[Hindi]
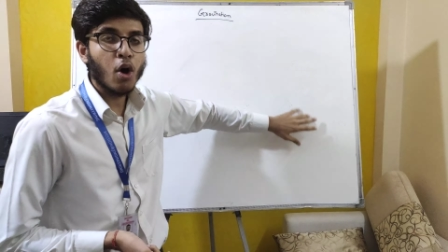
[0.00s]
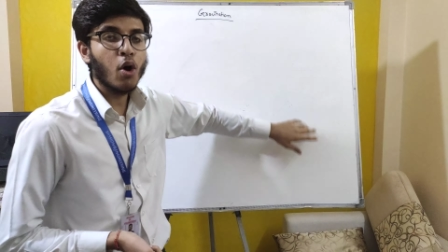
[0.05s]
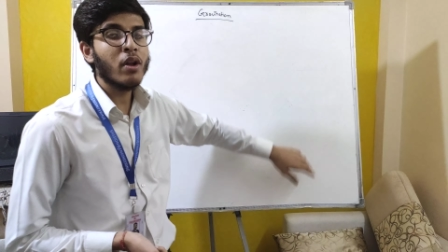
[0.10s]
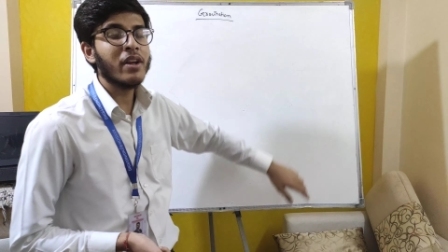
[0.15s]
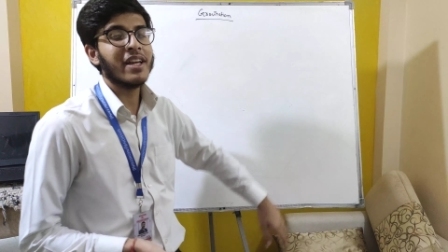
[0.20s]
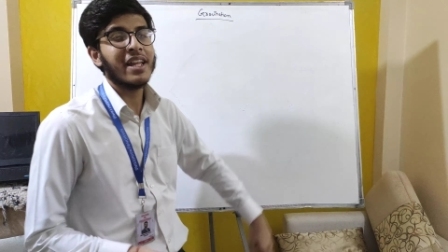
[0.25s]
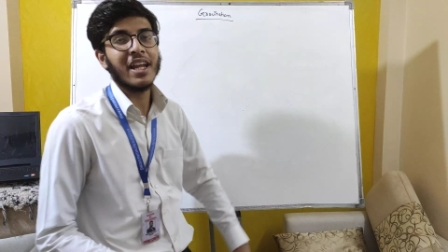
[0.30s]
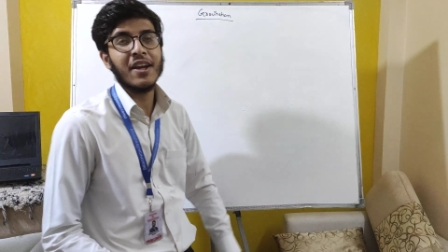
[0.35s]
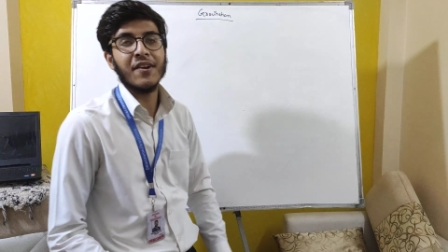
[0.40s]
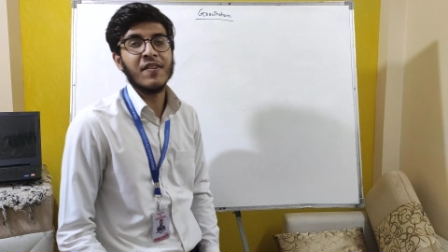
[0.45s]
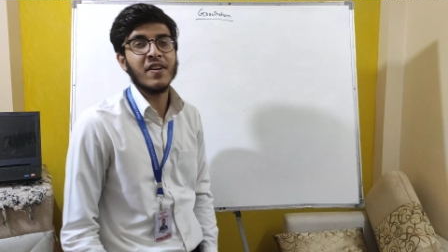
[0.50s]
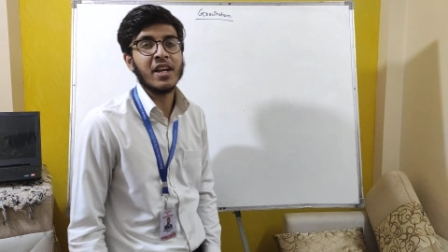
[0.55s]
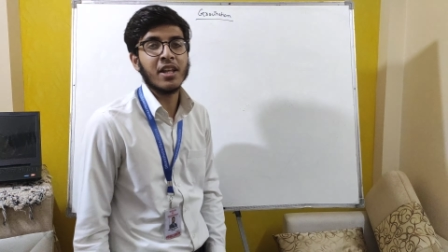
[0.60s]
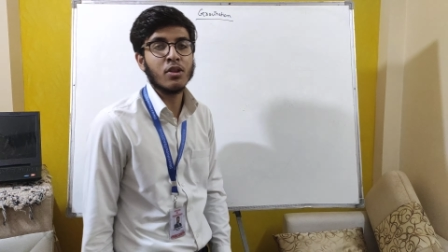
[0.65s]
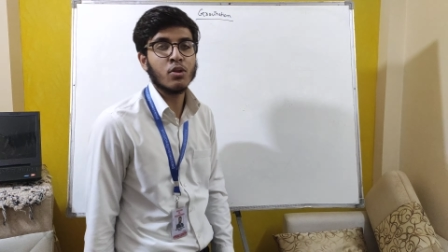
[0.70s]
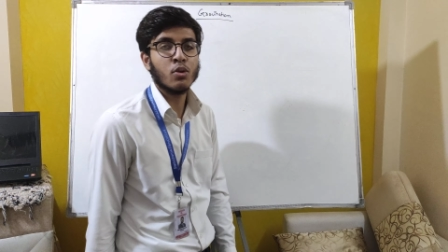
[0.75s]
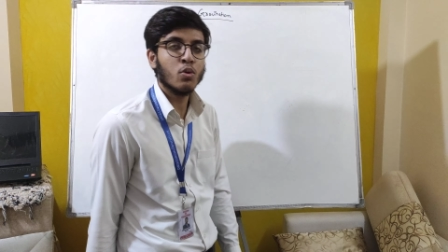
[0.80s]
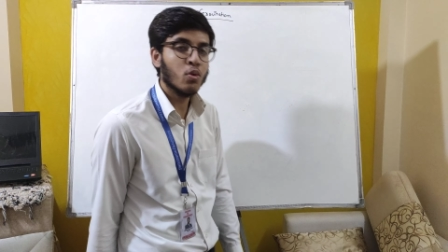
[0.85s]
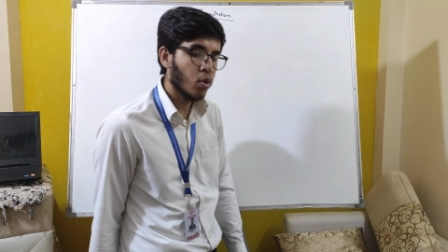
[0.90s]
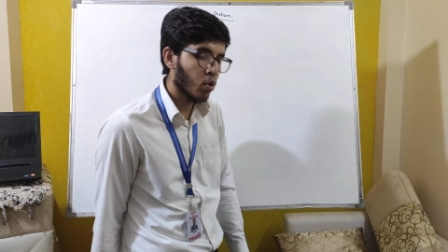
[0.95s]
और ग्रेविटी
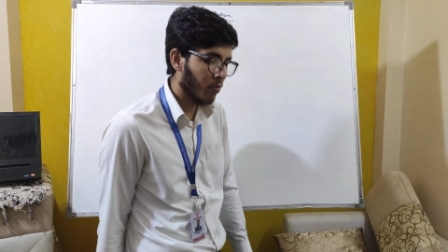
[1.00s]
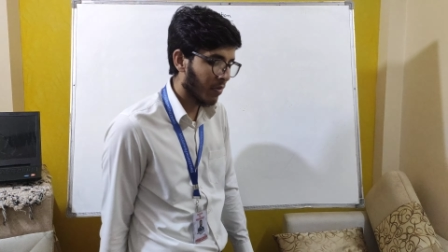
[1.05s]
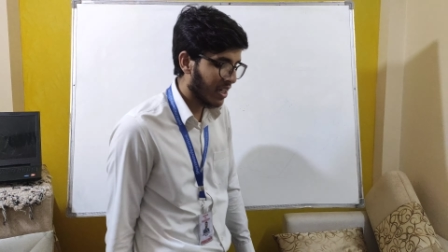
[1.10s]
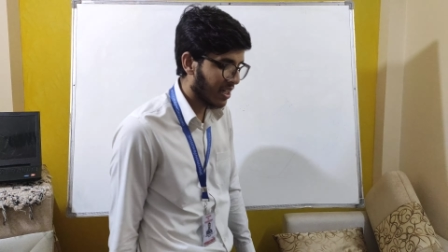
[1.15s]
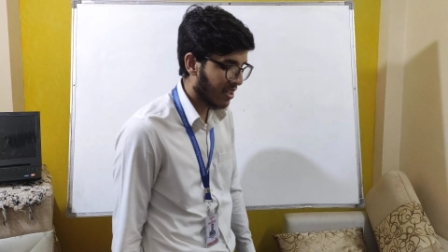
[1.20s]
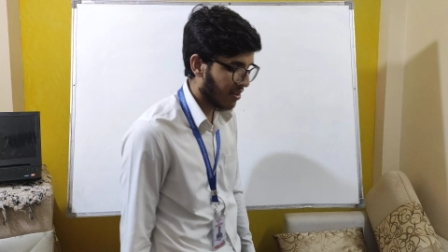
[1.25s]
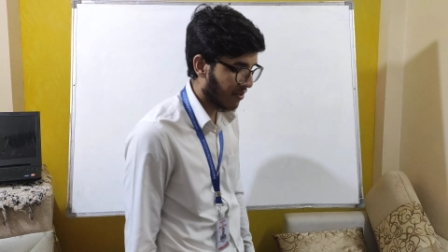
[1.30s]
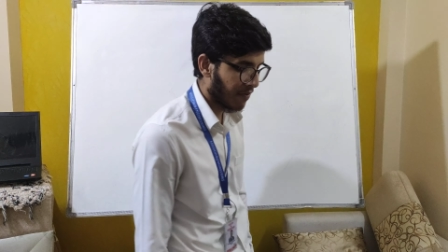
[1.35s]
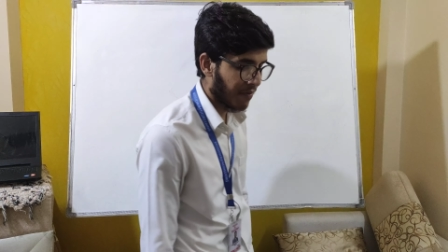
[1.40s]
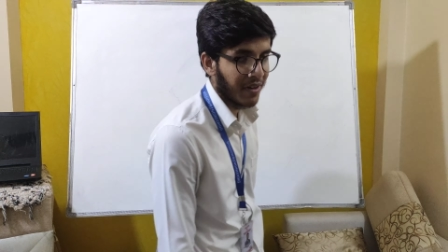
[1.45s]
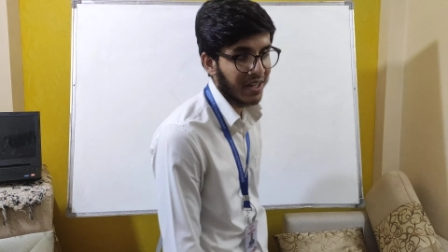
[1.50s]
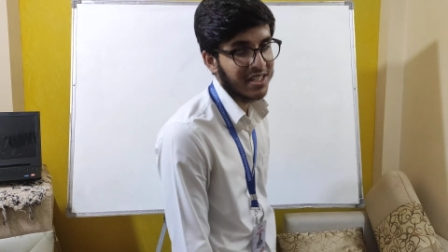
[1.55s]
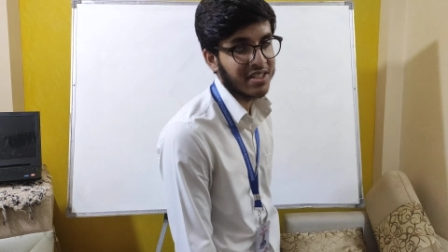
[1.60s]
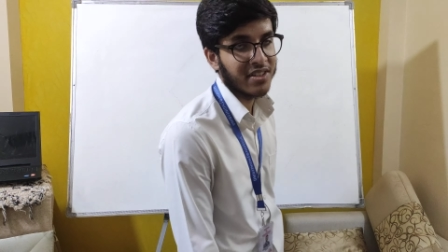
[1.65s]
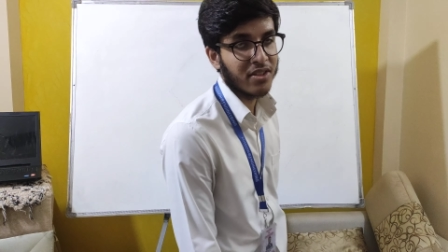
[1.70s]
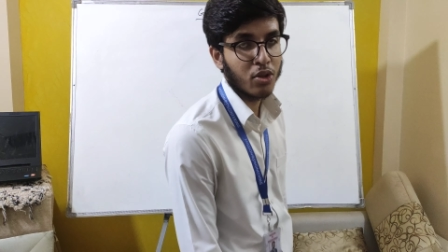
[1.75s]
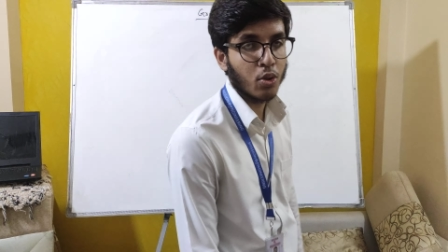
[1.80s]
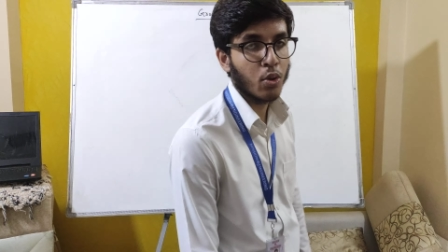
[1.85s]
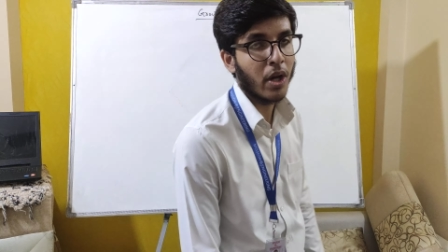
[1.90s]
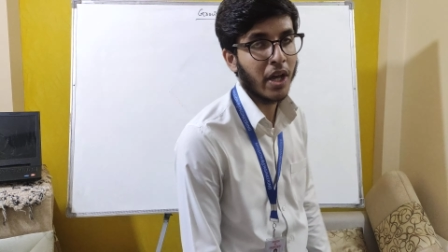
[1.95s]
दोनों में
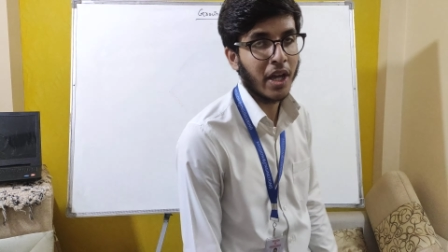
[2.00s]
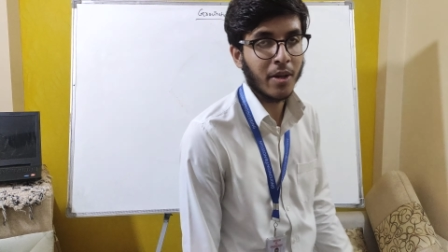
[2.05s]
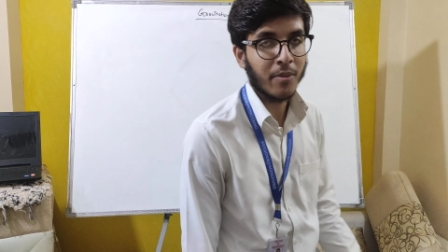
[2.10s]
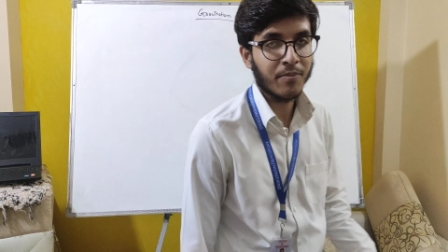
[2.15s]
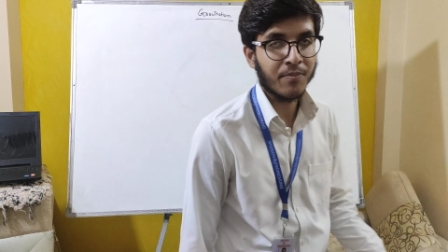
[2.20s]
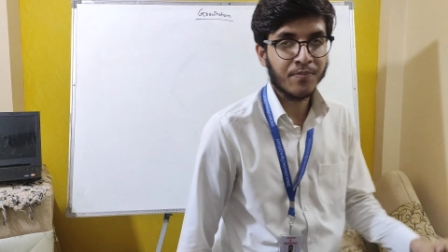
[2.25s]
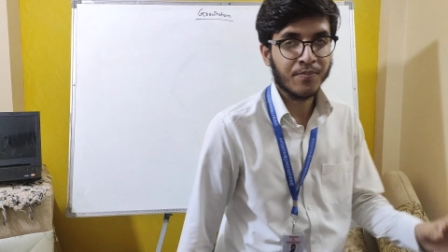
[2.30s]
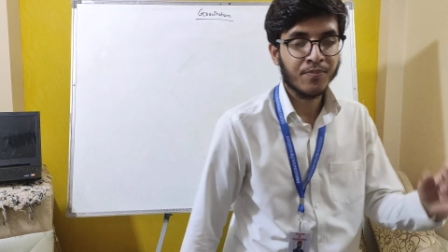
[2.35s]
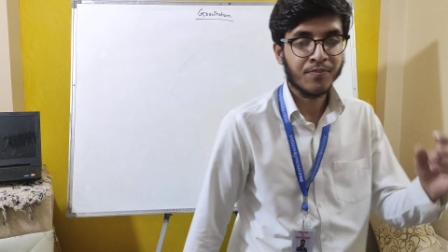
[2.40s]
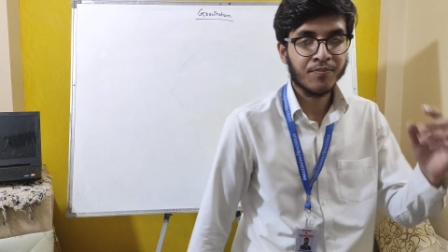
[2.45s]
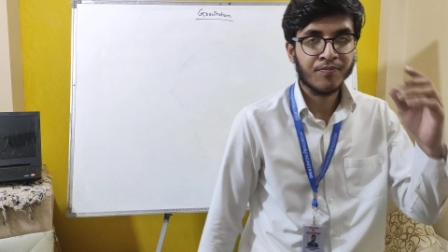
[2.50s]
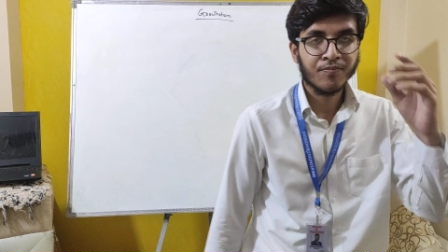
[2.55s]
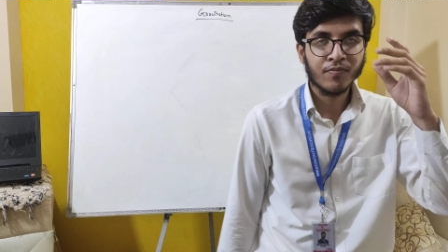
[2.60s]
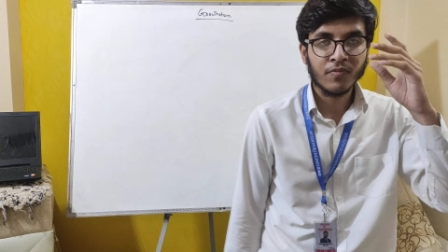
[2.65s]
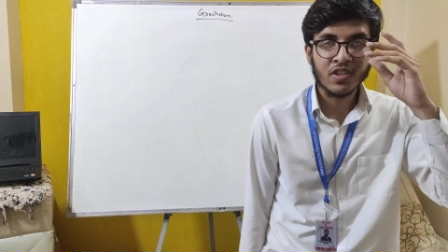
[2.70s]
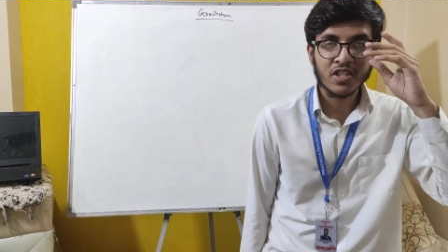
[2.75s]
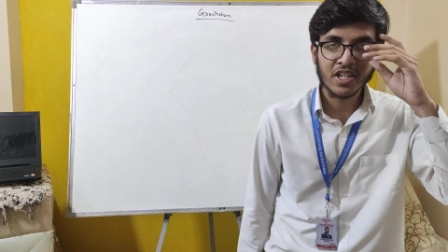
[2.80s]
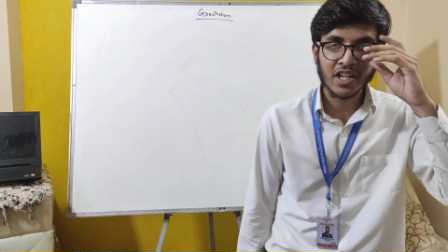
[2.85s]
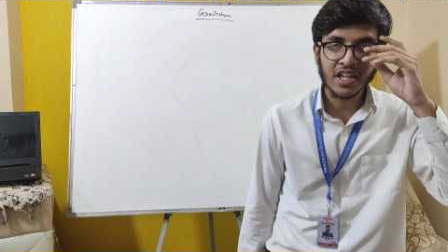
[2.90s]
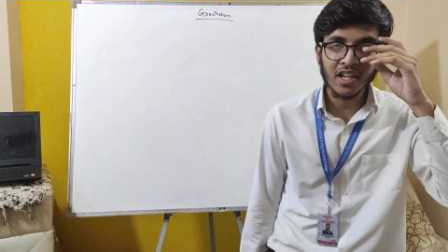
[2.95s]
डिफरेंस तो है
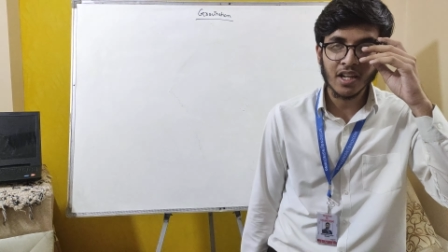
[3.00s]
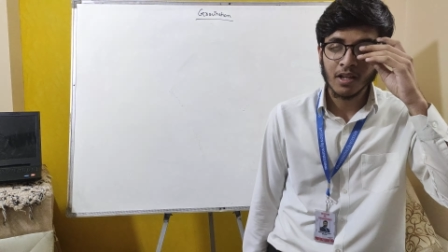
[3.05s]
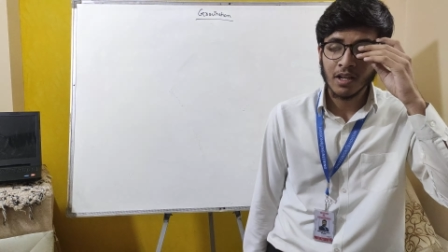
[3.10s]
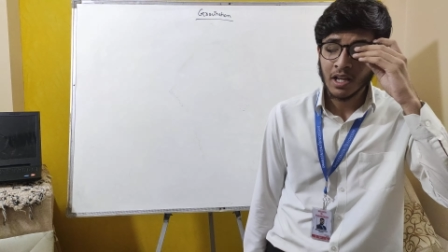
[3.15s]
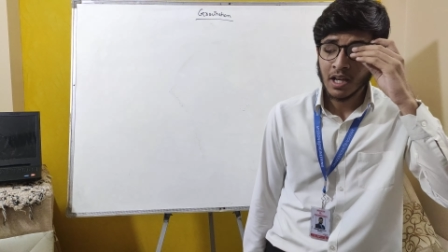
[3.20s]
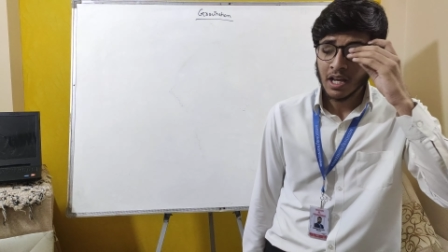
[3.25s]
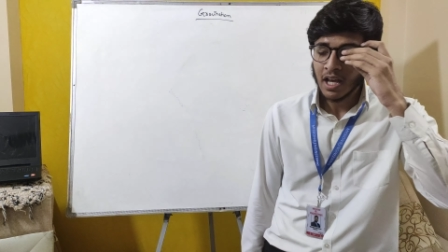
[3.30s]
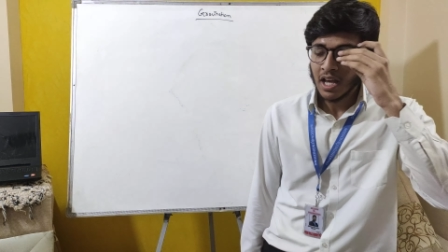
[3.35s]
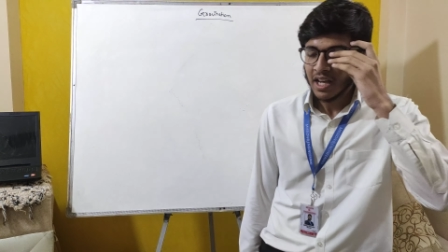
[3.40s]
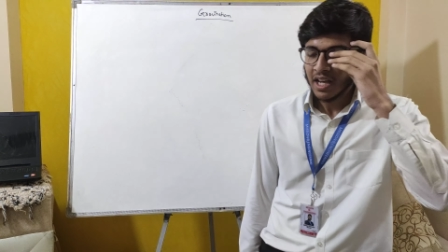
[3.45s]
ठीक है ना